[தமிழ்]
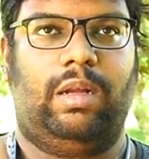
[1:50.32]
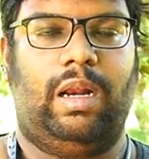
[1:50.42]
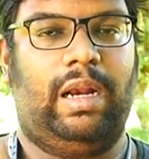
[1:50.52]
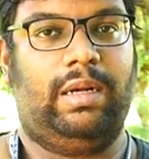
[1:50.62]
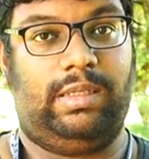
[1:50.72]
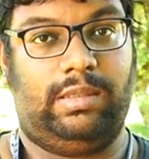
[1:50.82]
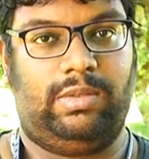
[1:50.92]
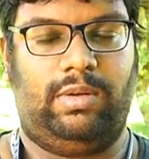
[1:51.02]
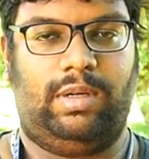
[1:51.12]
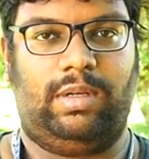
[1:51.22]
இன்லைன்
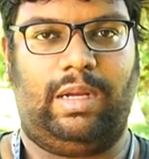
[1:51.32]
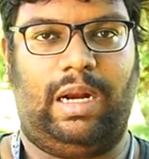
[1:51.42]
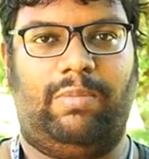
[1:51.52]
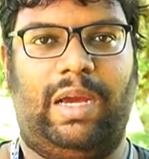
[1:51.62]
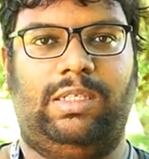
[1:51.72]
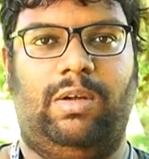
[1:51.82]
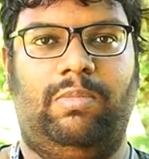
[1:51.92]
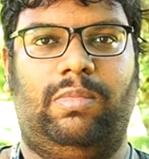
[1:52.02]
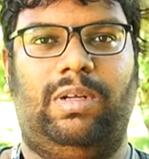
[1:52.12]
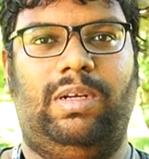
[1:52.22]
சிக்ஸும் இருக்குது ஆனால்
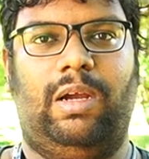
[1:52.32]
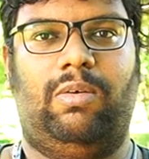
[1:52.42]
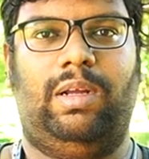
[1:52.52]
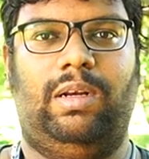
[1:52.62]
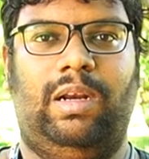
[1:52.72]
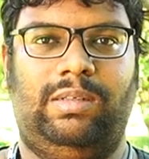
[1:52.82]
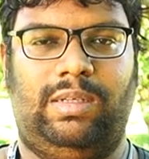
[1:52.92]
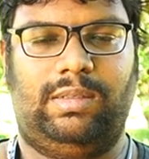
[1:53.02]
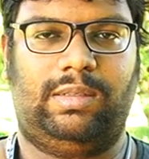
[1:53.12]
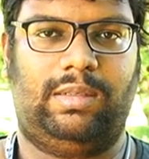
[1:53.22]
மேக்ஸிமம் இந்தியாவில் இன்லைன்
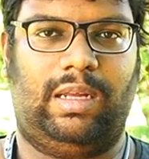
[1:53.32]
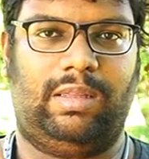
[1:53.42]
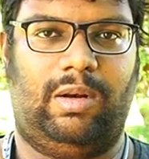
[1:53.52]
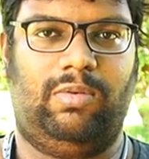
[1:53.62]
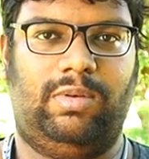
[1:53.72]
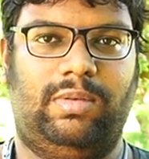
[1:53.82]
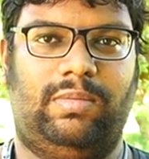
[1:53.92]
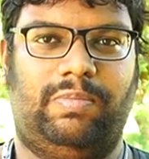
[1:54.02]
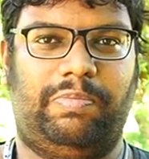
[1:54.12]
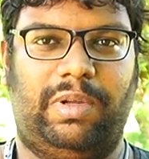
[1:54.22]
சிக்ஸு அந்த அளவுக்கு
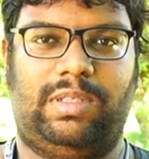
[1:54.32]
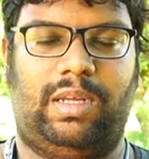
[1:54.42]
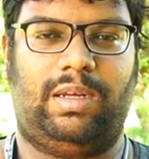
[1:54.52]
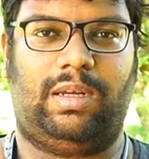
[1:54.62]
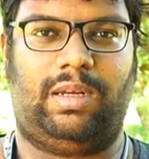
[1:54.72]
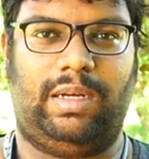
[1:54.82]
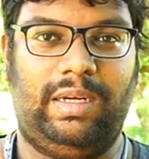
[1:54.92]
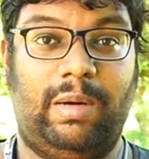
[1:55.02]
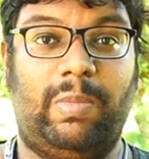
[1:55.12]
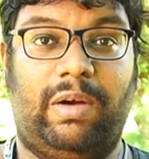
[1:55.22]
பெருசாக
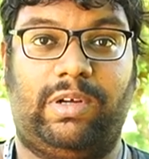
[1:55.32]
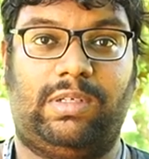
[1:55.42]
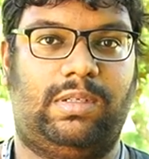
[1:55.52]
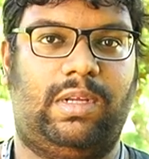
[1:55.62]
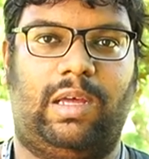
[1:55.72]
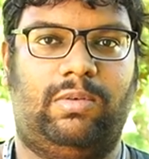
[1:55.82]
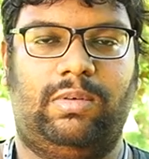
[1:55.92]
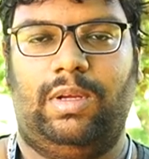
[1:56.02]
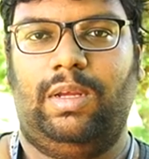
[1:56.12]
இந்தியன் மேனுஃபேக்சர்ஸ் யாரும்